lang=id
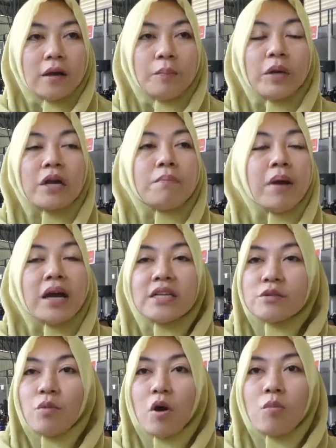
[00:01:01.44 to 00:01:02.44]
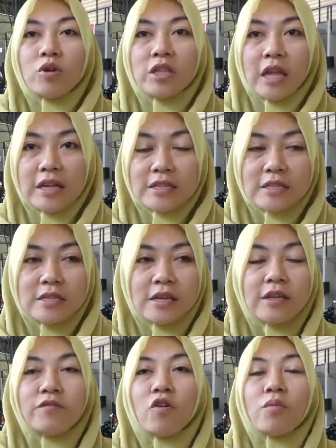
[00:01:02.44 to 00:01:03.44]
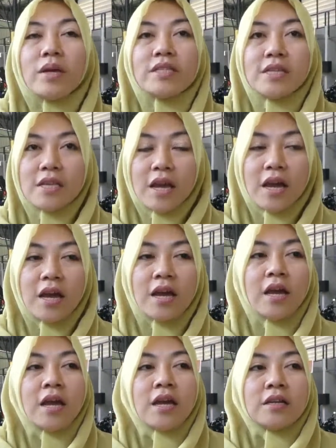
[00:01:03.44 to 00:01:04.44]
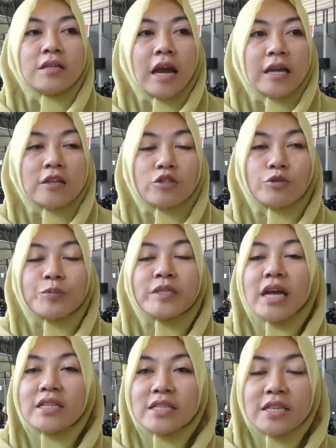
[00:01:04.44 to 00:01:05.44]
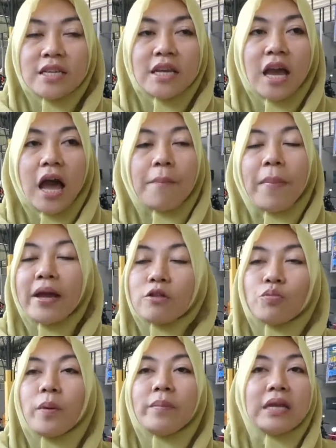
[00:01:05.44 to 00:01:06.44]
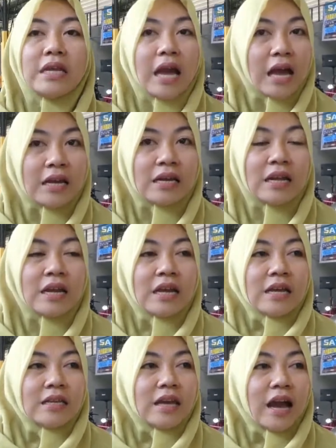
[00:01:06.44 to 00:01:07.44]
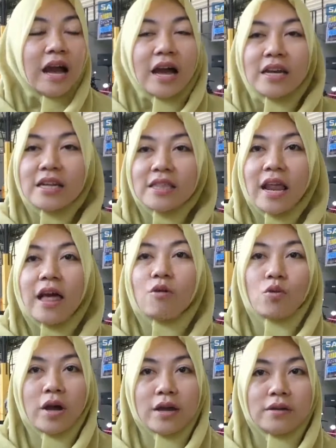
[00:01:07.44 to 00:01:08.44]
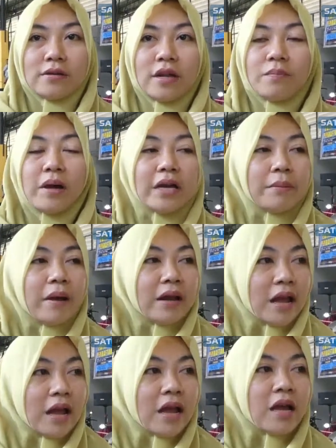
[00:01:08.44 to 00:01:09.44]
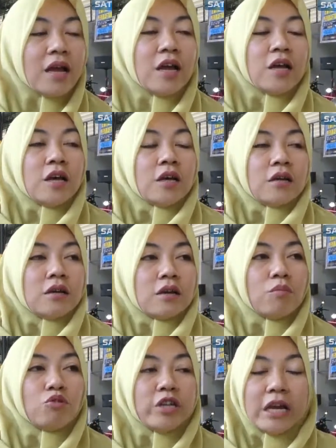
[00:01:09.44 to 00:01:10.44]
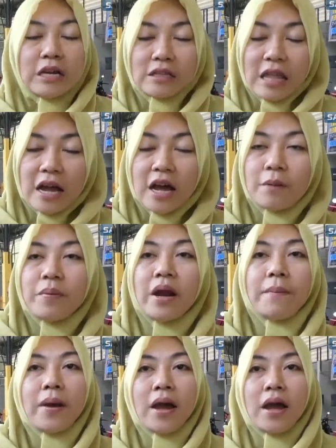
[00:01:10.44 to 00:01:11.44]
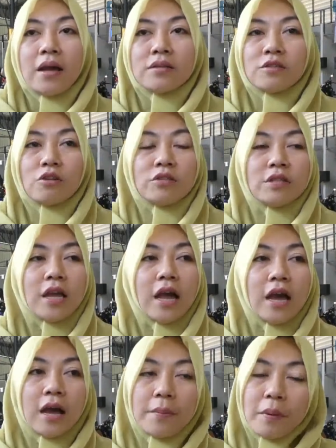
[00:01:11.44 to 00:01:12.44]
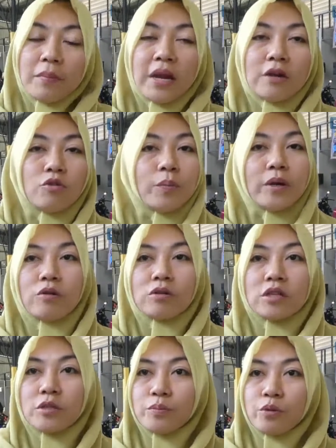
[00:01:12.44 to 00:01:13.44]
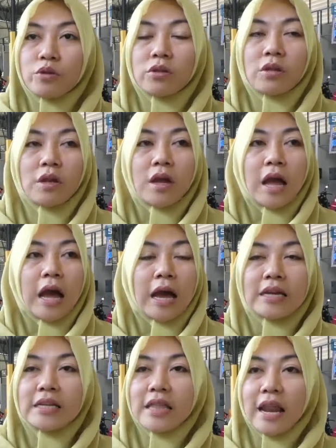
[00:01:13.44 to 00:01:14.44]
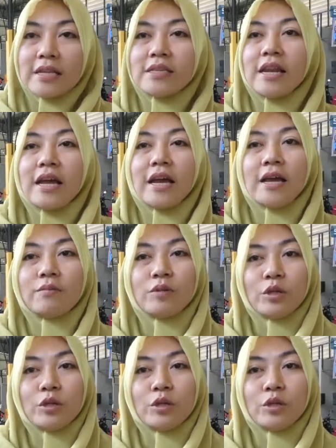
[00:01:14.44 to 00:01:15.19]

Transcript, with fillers: eh, berkembang di semua komunitas informasinya dan substansi apa itu pemilihan yang akan kita lakukan dan bagaimana e, kemudian tanggal berapa e, pemilihan gubernur tersebut akan kita laksanakan.